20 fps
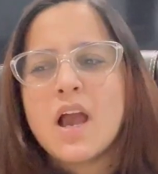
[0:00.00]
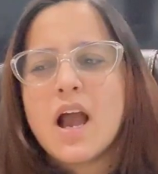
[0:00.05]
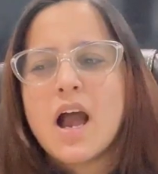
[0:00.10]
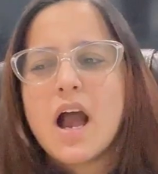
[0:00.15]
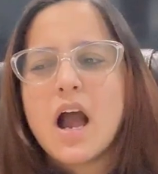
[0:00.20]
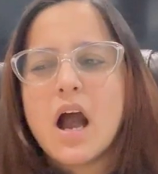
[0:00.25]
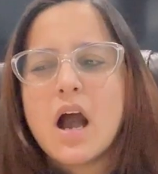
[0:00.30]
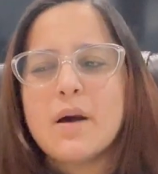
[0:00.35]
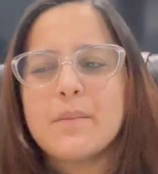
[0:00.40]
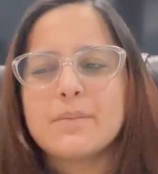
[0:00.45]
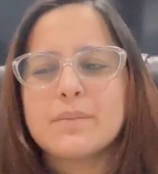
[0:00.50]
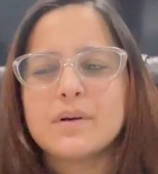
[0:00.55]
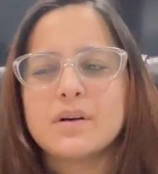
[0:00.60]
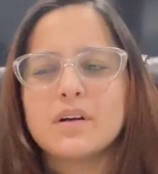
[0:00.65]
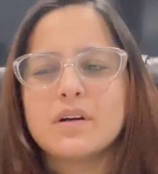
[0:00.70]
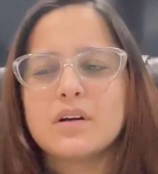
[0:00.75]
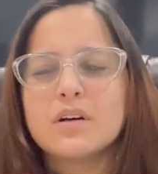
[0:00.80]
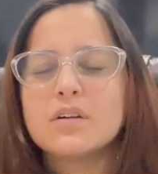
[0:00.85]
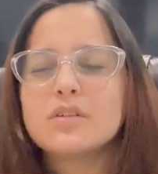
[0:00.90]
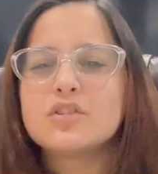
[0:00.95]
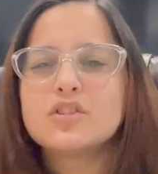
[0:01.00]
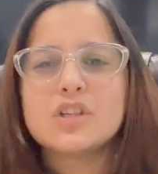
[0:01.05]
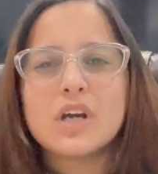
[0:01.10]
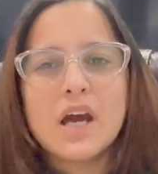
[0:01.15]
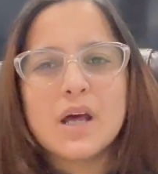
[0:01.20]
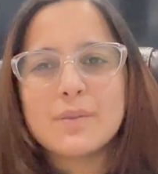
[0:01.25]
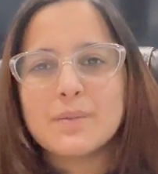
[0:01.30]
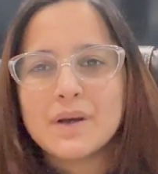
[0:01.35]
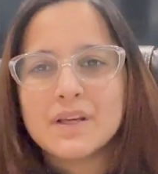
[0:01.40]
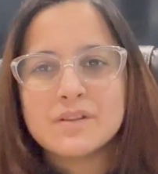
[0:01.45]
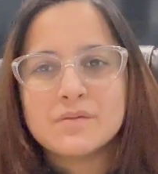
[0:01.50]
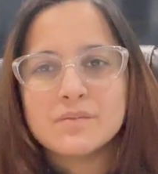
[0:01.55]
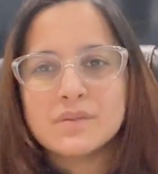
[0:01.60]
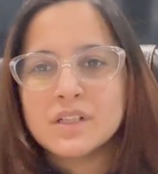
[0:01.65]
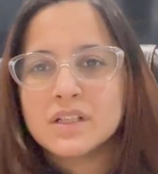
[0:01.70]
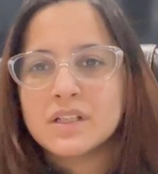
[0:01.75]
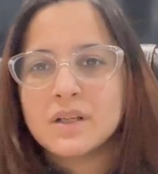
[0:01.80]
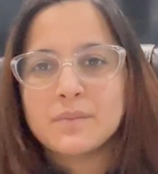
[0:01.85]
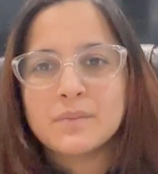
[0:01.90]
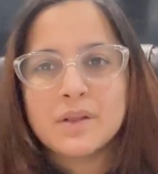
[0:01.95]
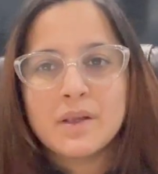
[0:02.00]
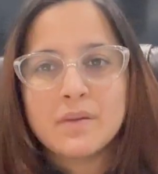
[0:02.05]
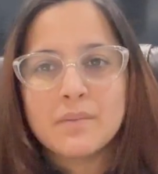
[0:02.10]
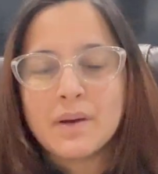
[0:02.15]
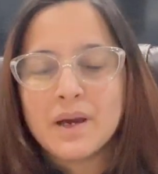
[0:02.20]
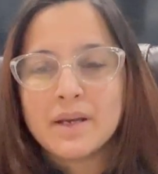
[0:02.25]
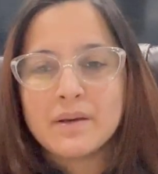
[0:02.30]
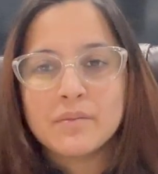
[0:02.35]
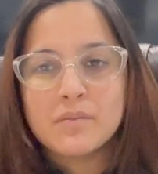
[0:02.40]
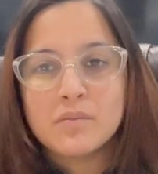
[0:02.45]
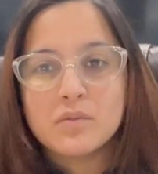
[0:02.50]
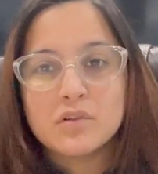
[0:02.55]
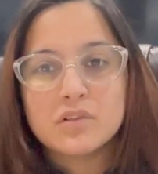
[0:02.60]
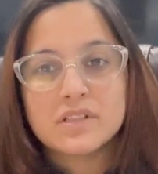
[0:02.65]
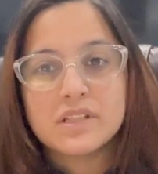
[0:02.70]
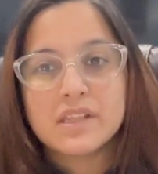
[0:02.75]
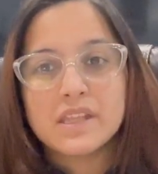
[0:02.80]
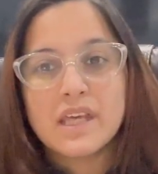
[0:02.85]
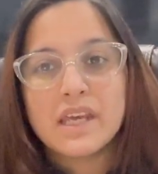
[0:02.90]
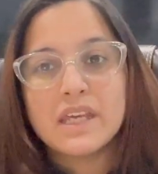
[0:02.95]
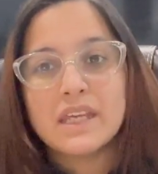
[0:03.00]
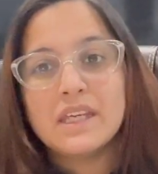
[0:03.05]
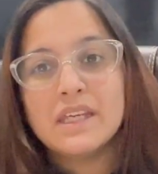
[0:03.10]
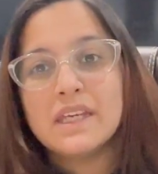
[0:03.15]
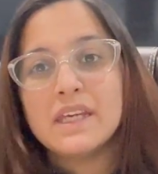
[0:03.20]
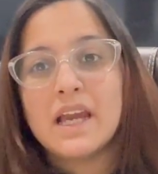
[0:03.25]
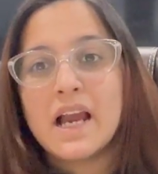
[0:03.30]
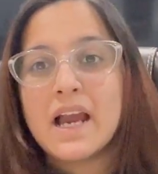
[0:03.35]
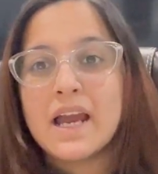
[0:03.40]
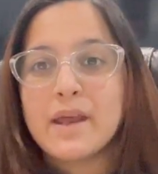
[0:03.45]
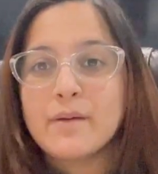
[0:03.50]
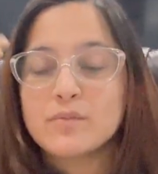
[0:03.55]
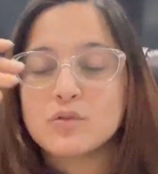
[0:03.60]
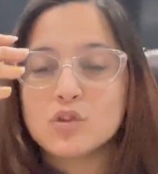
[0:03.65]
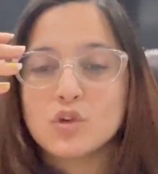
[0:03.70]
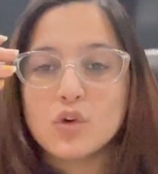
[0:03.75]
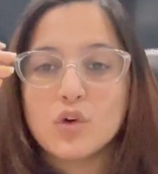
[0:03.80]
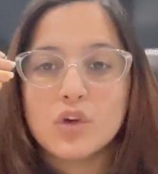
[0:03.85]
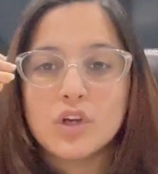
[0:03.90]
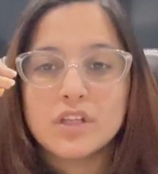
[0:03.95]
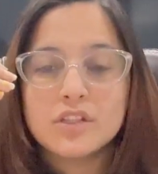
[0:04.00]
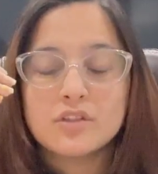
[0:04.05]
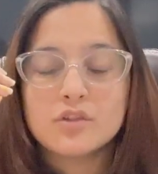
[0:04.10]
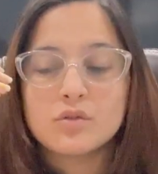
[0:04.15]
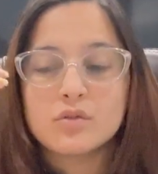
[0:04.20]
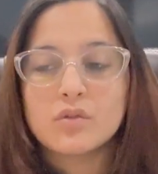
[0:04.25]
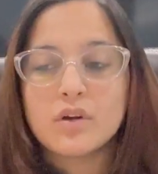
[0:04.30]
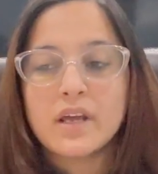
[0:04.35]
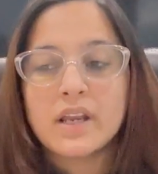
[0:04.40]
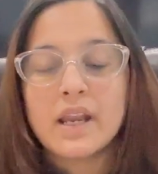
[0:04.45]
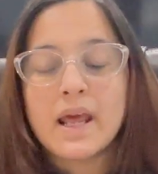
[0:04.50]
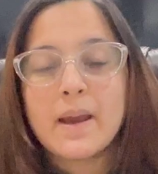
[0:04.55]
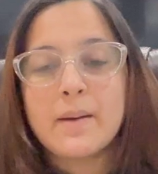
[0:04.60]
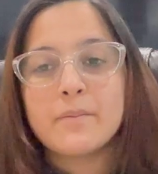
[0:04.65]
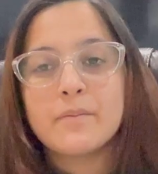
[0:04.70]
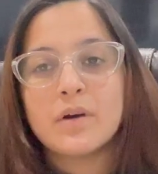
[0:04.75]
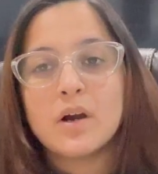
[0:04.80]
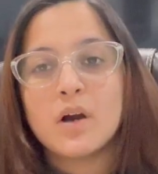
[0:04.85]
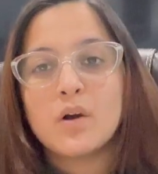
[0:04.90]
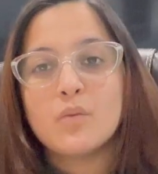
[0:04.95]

आप uh, चार पाँच मिनट अपने बारे में बोल सकते हैं कि आई एम सो एंड सो एंड आई एम